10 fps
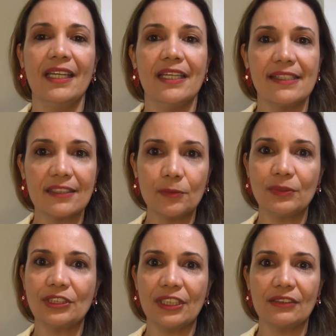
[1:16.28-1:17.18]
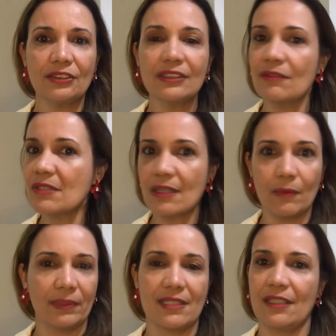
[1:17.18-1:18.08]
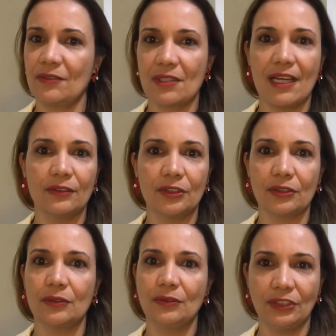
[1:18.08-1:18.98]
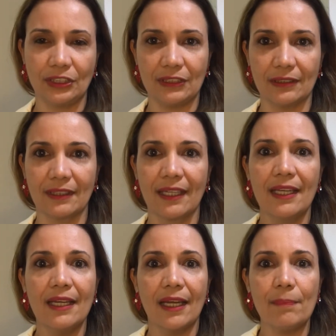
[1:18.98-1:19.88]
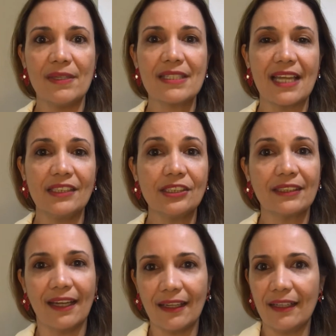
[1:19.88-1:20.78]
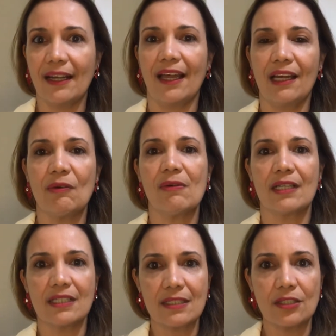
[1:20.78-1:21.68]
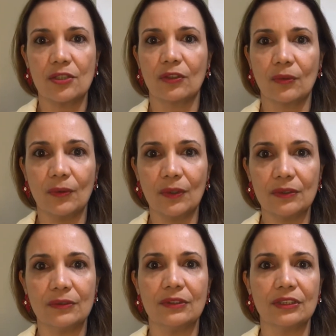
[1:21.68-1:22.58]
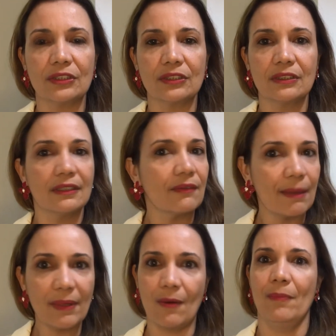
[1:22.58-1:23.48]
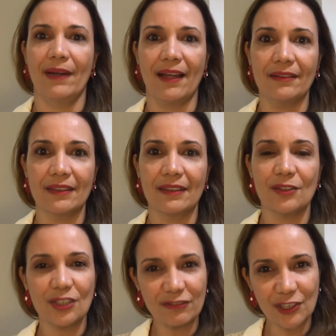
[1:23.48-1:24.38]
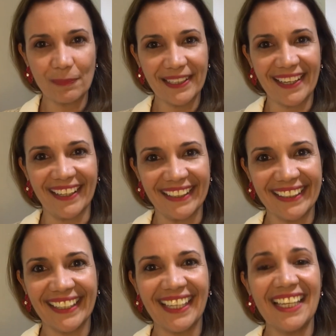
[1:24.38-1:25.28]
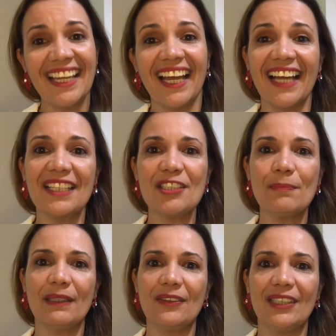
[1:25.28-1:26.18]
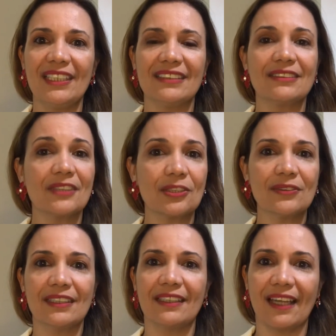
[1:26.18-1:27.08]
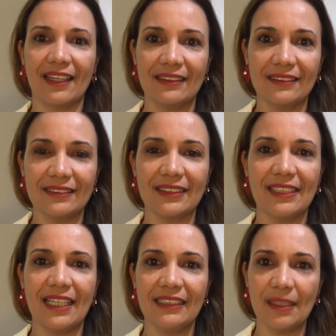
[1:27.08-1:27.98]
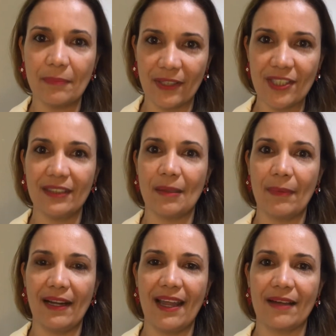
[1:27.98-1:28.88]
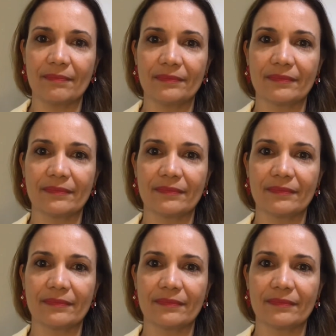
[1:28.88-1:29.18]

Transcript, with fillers: Esses bochechos não são para serem usados todo dia. Apesar de estarem lá ao alcance de todos, não é para comprar. Eu já vou explicar. A grande maioria não ajuda em nada e ainda pode atrapalhar.